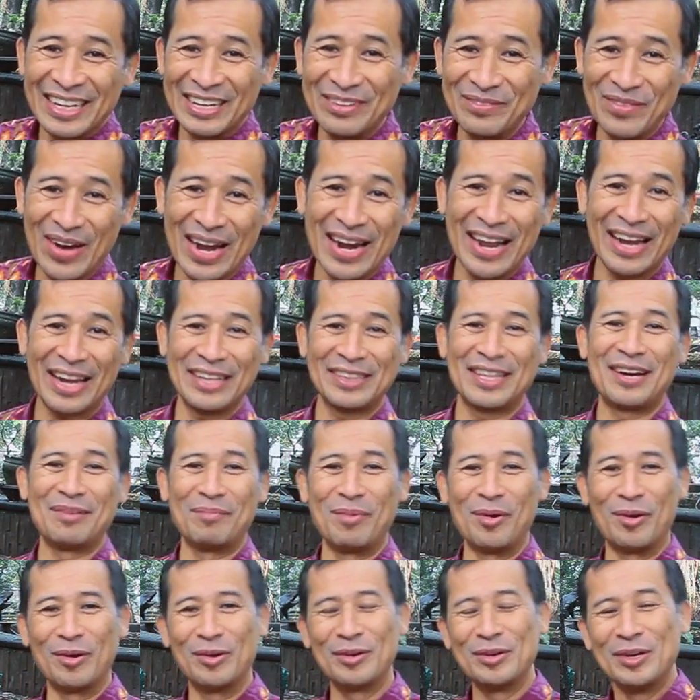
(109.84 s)
gimana kita
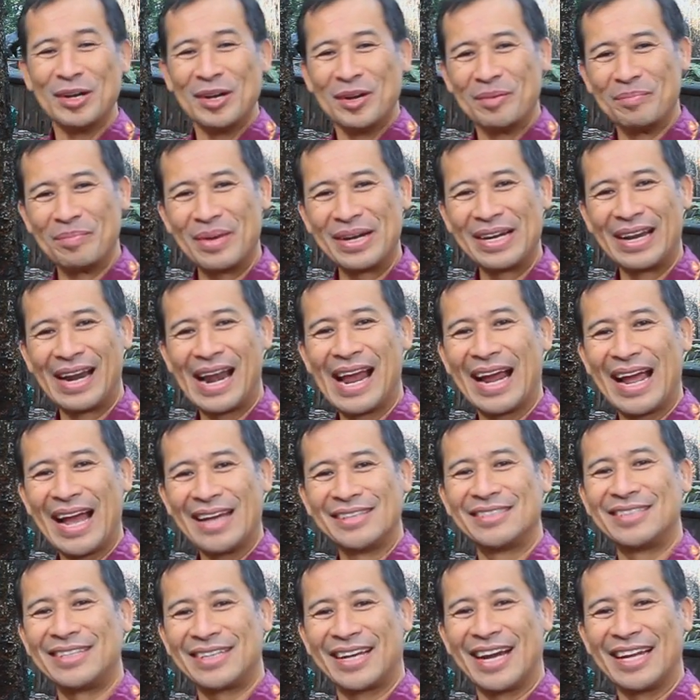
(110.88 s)
mau
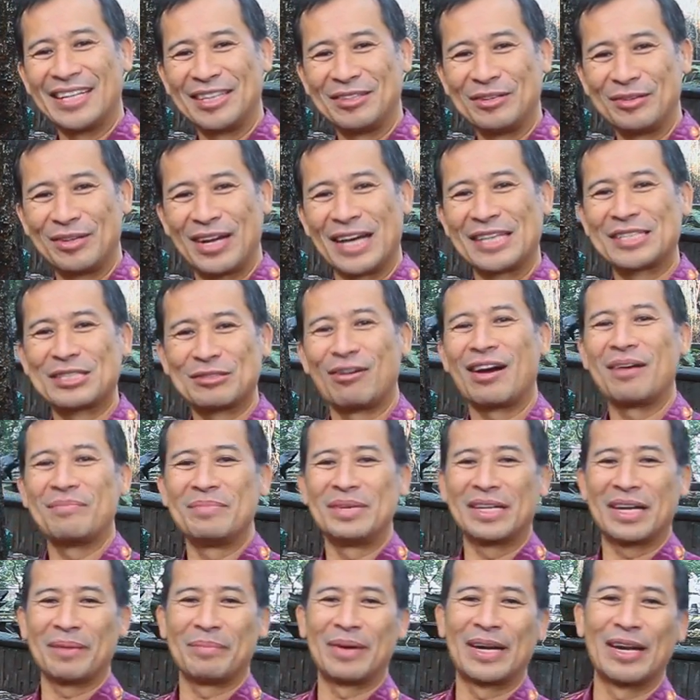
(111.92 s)
mendelegasikan tugas
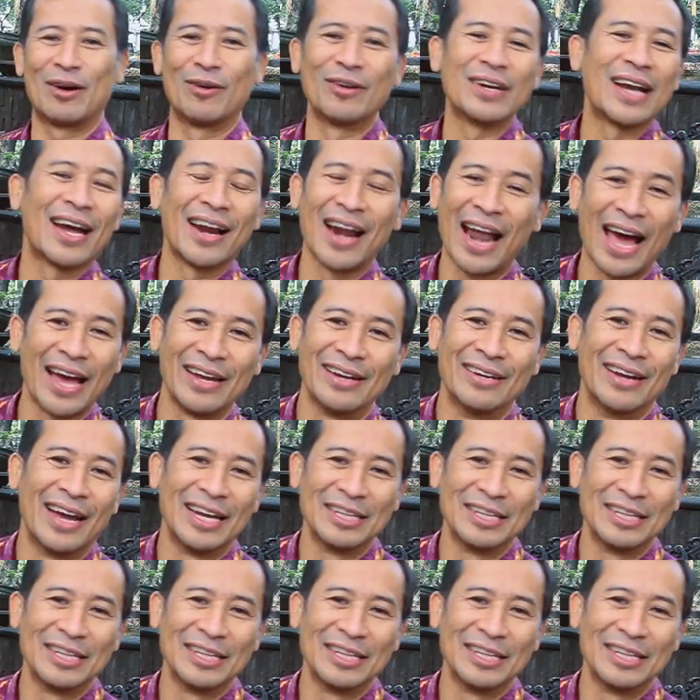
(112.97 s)
suami kepada orang lain